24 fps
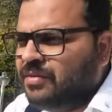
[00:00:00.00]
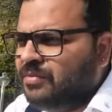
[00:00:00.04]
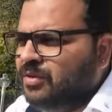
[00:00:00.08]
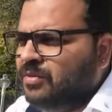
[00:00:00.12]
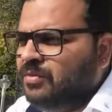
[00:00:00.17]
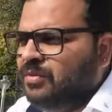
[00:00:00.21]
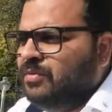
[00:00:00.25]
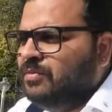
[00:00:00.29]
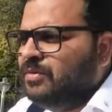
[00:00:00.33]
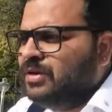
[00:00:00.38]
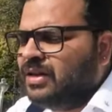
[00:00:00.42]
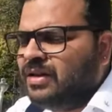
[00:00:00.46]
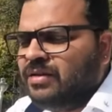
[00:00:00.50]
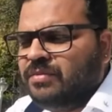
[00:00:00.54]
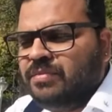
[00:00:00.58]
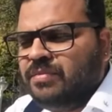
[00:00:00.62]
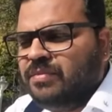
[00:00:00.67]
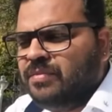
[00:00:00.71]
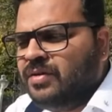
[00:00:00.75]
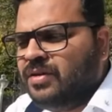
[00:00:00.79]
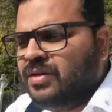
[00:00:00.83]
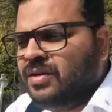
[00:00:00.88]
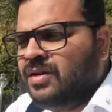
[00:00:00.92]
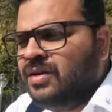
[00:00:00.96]
कभी भी मतलब
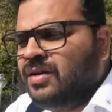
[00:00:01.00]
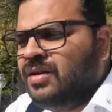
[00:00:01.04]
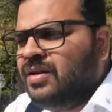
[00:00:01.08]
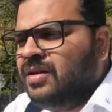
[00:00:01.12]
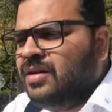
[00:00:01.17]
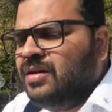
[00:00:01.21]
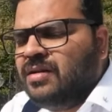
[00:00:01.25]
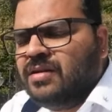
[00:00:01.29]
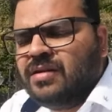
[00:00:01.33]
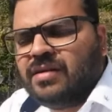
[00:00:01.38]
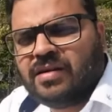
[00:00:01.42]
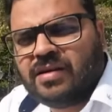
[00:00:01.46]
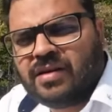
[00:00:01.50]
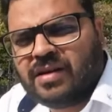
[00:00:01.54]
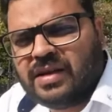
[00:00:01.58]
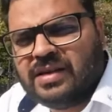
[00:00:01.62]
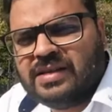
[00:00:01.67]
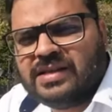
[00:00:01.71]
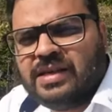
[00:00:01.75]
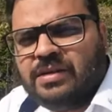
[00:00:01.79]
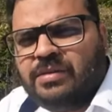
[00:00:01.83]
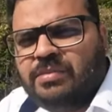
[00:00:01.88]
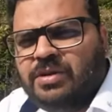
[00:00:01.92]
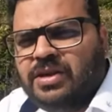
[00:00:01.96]

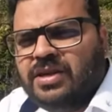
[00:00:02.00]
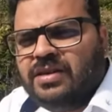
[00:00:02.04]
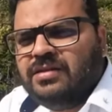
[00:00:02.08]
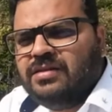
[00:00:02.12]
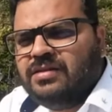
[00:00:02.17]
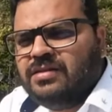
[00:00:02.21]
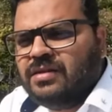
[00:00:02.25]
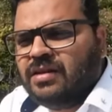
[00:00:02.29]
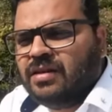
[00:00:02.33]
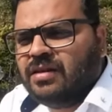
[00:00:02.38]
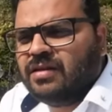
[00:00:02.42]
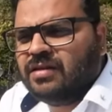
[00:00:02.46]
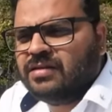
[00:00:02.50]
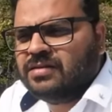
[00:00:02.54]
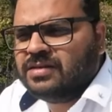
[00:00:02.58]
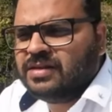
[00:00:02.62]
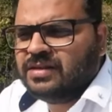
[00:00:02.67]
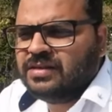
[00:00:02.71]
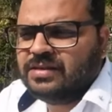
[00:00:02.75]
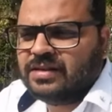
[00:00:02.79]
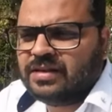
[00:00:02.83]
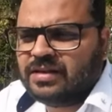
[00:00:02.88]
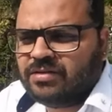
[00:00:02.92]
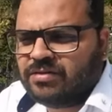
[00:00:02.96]
किसी भी
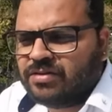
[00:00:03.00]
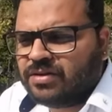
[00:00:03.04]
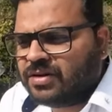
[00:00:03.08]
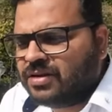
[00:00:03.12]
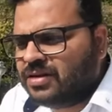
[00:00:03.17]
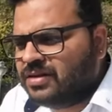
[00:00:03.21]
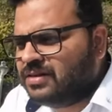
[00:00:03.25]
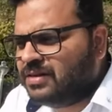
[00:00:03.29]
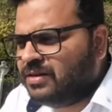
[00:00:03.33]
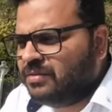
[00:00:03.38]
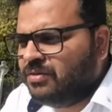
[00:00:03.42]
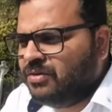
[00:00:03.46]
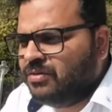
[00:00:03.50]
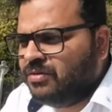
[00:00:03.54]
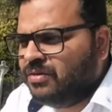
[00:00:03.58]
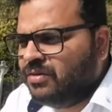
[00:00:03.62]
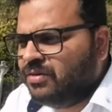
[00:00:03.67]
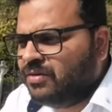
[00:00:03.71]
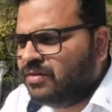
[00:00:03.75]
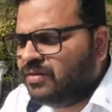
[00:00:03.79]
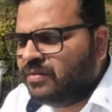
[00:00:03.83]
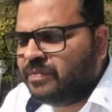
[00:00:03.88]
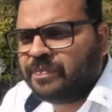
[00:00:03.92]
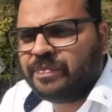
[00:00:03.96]
सीज़न और किसी भी
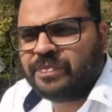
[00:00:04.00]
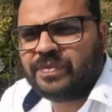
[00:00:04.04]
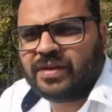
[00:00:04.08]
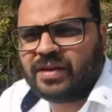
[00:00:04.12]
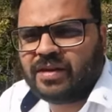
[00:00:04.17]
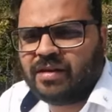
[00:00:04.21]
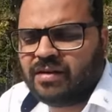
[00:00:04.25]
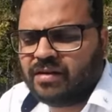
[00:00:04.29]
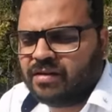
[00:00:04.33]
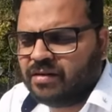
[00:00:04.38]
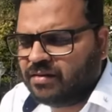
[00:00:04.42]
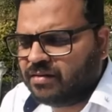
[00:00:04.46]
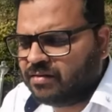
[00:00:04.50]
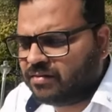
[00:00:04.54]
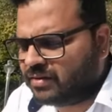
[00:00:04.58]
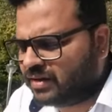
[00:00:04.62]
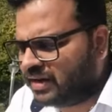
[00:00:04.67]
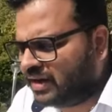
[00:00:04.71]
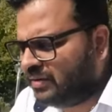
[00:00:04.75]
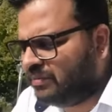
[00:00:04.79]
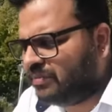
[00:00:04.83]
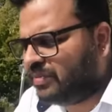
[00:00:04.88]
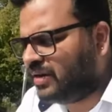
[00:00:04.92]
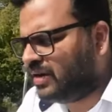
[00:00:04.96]

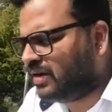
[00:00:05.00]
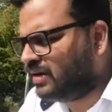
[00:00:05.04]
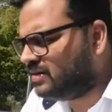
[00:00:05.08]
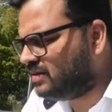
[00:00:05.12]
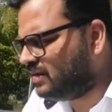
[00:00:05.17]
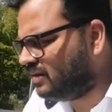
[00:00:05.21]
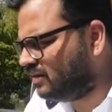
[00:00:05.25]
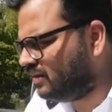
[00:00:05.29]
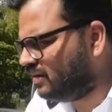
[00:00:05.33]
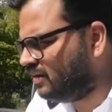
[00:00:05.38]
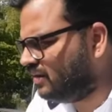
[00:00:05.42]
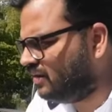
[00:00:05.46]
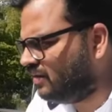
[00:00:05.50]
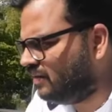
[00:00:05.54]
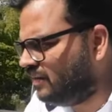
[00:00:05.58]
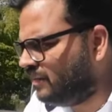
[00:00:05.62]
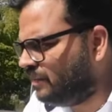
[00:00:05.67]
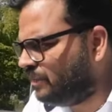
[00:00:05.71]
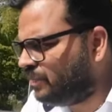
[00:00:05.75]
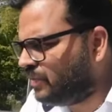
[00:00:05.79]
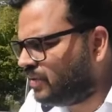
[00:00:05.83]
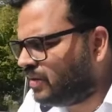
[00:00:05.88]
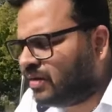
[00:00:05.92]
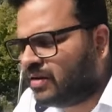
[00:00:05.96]
टाइम पे आ सकते हैं
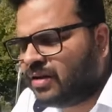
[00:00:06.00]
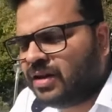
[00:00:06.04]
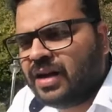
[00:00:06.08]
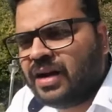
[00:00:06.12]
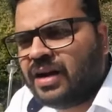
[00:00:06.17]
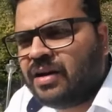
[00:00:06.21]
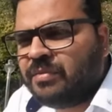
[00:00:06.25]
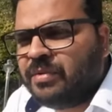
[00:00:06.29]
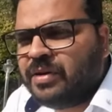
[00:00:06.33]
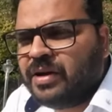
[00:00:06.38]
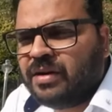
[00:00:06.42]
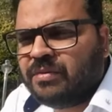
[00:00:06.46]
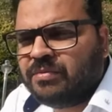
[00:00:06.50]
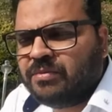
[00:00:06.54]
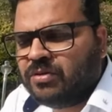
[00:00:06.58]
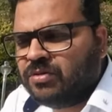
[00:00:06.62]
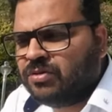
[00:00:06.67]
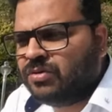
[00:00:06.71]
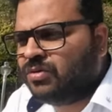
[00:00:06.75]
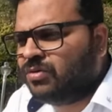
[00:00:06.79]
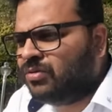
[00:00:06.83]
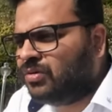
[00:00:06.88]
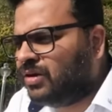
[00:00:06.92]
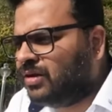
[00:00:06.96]
यहाँ पे
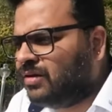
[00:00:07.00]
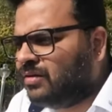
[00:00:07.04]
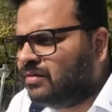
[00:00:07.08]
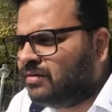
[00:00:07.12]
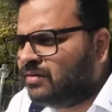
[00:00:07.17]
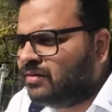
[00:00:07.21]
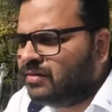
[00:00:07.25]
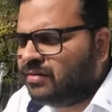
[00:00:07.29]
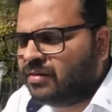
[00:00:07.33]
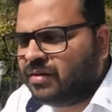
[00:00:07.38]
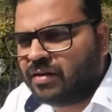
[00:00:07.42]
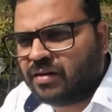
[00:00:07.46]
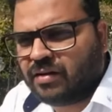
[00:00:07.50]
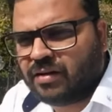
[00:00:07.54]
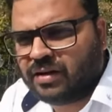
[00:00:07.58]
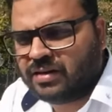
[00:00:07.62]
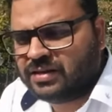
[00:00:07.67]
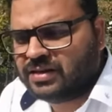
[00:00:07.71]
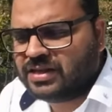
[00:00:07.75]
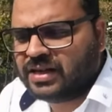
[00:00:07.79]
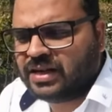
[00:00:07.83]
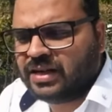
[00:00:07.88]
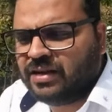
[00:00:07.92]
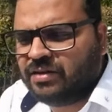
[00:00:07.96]
आपको थोड़ा
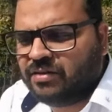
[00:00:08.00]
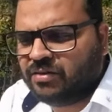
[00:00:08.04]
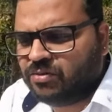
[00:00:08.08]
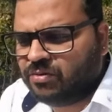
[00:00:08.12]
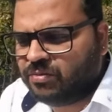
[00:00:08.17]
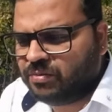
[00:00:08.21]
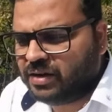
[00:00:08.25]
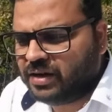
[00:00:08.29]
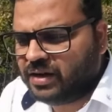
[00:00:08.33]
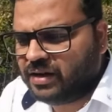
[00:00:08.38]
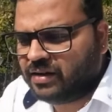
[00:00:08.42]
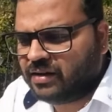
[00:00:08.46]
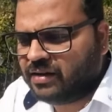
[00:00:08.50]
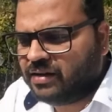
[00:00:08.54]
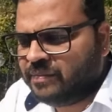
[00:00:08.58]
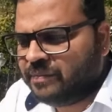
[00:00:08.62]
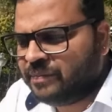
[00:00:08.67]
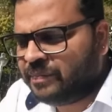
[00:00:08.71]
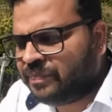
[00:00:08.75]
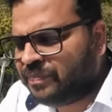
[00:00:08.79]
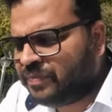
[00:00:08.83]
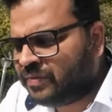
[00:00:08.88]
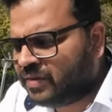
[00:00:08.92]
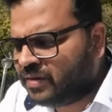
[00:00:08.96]
अच्छा ही वो मिलेगा
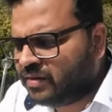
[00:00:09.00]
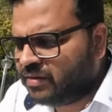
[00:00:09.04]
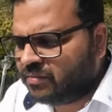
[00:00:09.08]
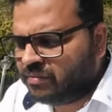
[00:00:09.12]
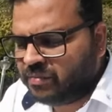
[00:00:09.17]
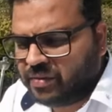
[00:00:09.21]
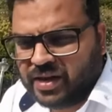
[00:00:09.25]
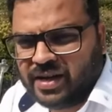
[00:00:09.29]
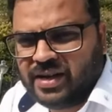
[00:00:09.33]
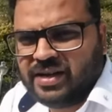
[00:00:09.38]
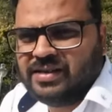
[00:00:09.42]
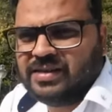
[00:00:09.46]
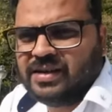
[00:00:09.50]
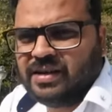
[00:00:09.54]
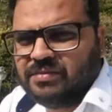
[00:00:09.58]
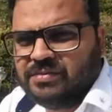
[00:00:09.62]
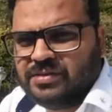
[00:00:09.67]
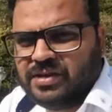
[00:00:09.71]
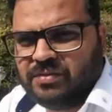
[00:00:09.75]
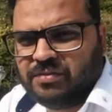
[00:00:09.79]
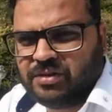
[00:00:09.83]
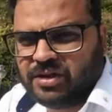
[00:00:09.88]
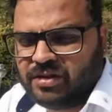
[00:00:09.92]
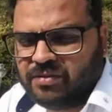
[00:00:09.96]
मेरे हिसाब
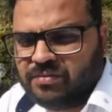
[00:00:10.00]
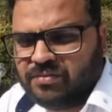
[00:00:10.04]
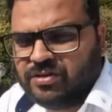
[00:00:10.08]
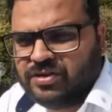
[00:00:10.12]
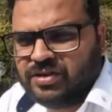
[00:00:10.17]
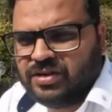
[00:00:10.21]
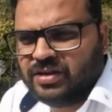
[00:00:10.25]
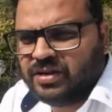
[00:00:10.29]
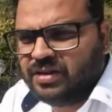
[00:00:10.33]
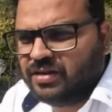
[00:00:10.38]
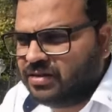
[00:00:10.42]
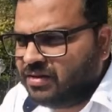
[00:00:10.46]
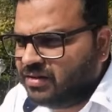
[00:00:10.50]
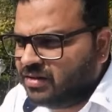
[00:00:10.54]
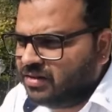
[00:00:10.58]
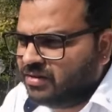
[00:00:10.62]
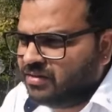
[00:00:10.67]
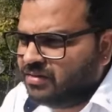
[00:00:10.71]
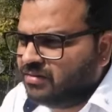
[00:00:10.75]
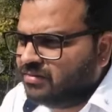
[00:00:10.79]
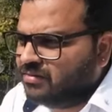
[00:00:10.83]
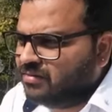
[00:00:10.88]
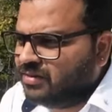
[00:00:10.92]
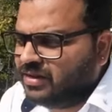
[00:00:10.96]
से मतलब मुझे
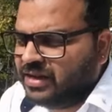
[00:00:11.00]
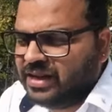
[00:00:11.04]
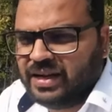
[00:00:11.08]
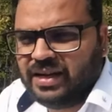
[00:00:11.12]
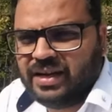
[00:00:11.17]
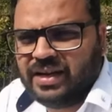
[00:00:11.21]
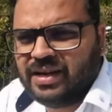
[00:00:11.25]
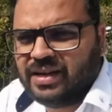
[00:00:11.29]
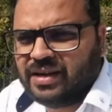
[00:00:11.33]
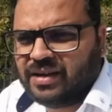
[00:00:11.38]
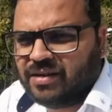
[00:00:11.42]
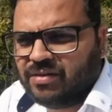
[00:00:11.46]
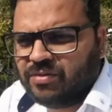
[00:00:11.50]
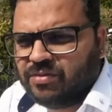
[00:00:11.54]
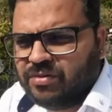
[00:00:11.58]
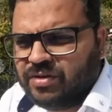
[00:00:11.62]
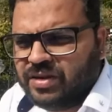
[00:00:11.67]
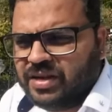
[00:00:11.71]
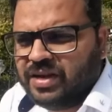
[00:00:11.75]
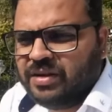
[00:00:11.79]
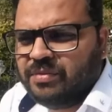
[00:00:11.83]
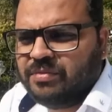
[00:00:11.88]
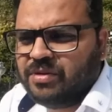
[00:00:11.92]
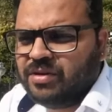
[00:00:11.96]
दिल्ली अराउंड
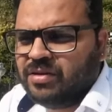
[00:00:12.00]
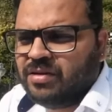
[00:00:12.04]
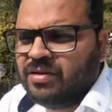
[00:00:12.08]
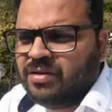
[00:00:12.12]
यही